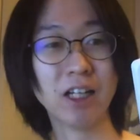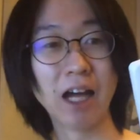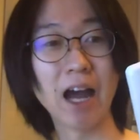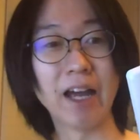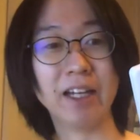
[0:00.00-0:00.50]

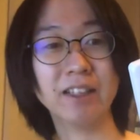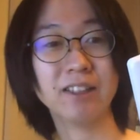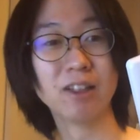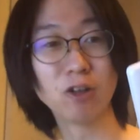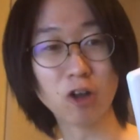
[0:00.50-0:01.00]
はい。
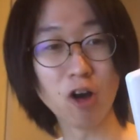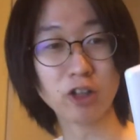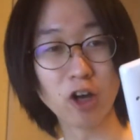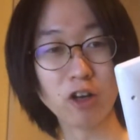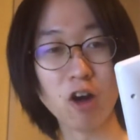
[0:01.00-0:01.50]
5、4、
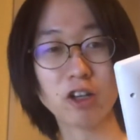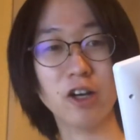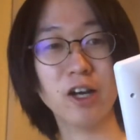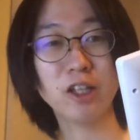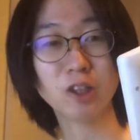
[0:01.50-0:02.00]

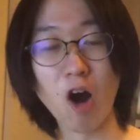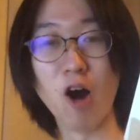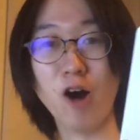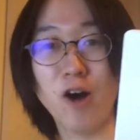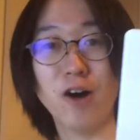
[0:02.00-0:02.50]
6、
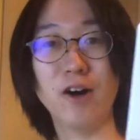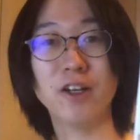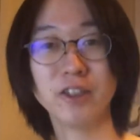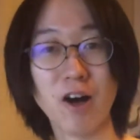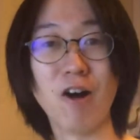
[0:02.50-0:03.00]
5、
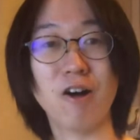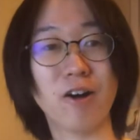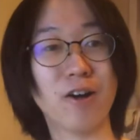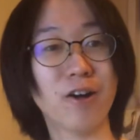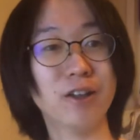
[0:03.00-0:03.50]
4、
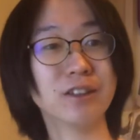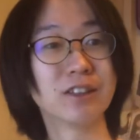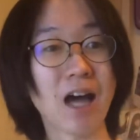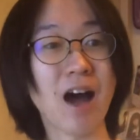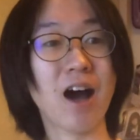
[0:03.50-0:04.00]

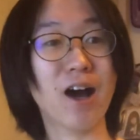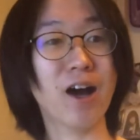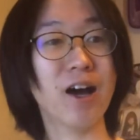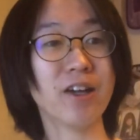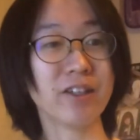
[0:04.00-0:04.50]
3、
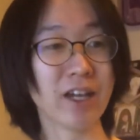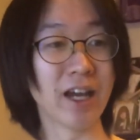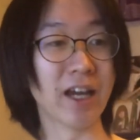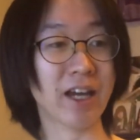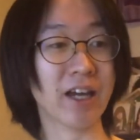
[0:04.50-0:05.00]

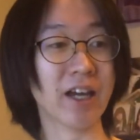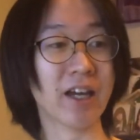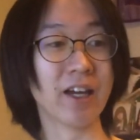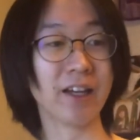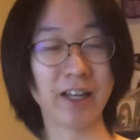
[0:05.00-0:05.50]
2、
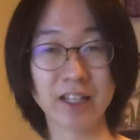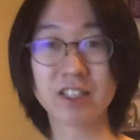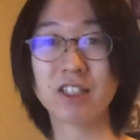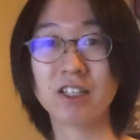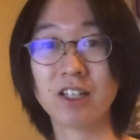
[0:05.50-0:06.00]

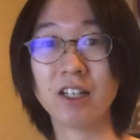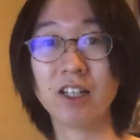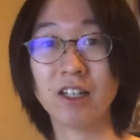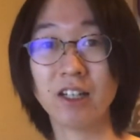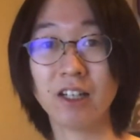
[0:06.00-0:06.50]
1、
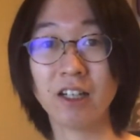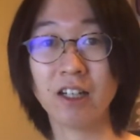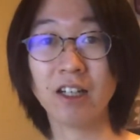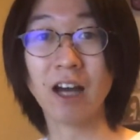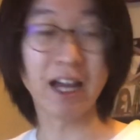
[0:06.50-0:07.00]

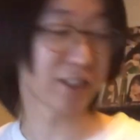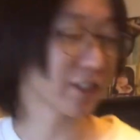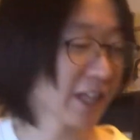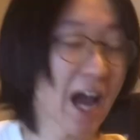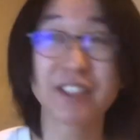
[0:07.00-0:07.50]
はい
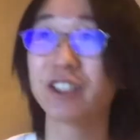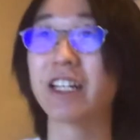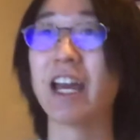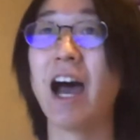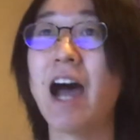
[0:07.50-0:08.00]
12時はい12
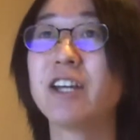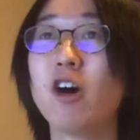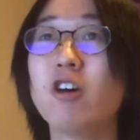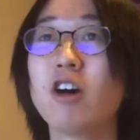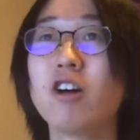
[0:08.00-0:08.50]
時はい
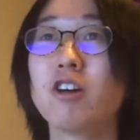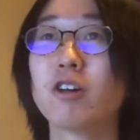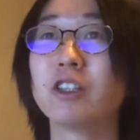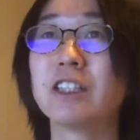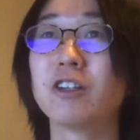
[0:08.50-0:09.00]
ゴーゴーゴー
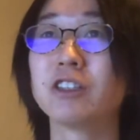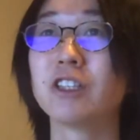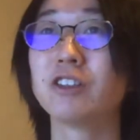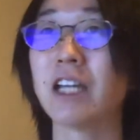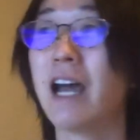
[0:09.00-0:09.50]
更新更新
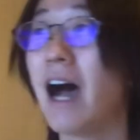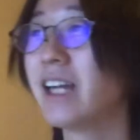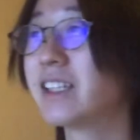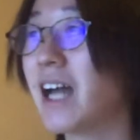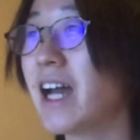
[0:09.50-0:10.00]
更新は
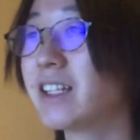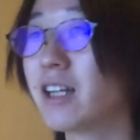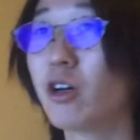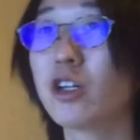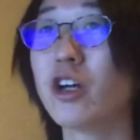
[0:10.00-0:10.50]
い来たはい来た
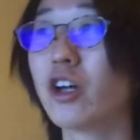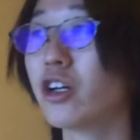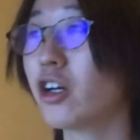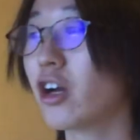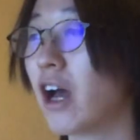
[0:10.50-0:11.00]
来い来い来い
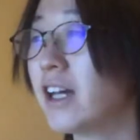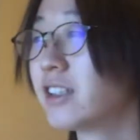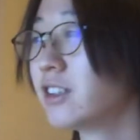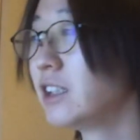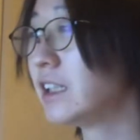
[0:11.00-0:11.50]
来い
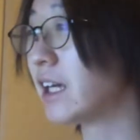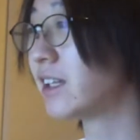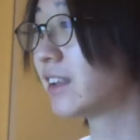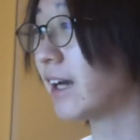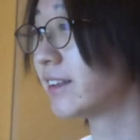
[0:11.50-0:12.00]
来いいた
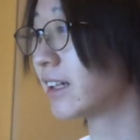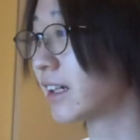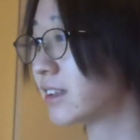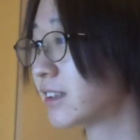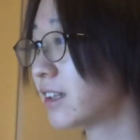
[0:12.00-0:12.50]
いったいったか
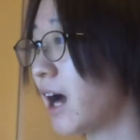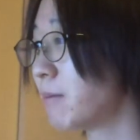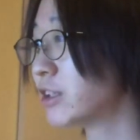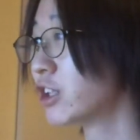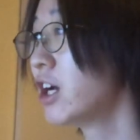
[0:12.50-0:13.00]
販
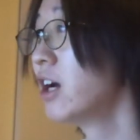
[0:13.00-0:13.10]
売中